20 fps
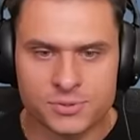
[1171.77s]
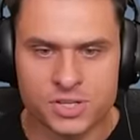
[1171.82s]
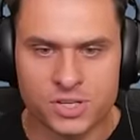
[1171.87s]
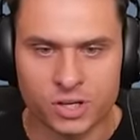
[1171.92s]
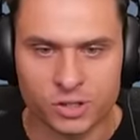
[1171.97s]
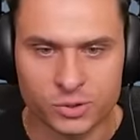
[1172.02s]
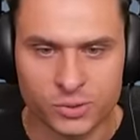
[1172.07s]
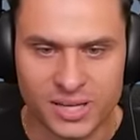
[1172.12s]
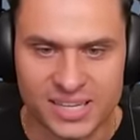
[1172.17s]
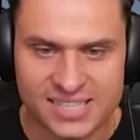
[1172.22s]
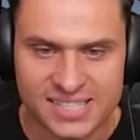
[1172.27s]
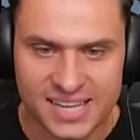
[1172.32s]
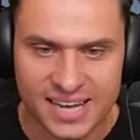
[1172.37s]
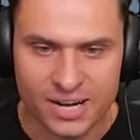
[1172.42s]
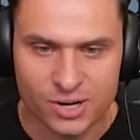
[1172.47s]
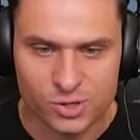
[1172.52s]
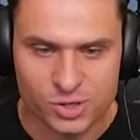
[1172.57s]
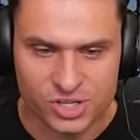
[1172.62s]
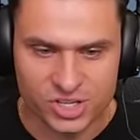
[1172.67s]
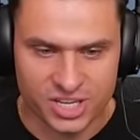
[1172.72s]
Przygotuję
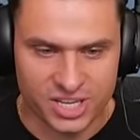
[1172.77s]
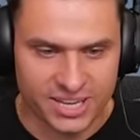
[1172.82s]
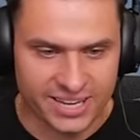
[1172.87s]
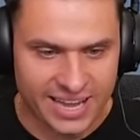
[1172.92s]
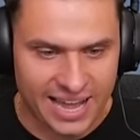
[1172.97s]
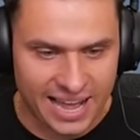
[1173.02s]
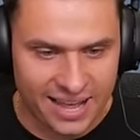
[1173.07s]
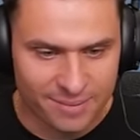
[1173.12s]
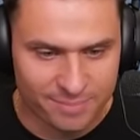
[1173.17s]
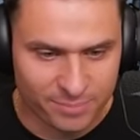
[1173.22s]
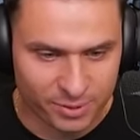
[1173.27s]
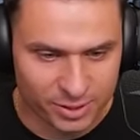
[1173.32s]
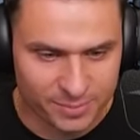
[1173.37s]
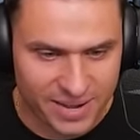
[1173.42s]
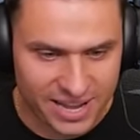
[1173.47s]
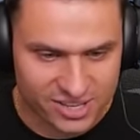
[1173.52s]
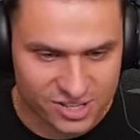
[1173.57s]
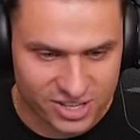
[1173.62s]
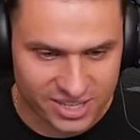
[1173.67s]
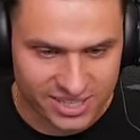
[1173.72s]
stary już kijka pod
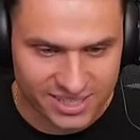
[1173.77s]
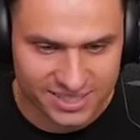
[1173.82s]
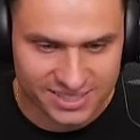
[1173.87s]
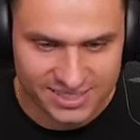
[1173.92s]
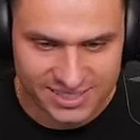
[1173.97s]
mieczyk.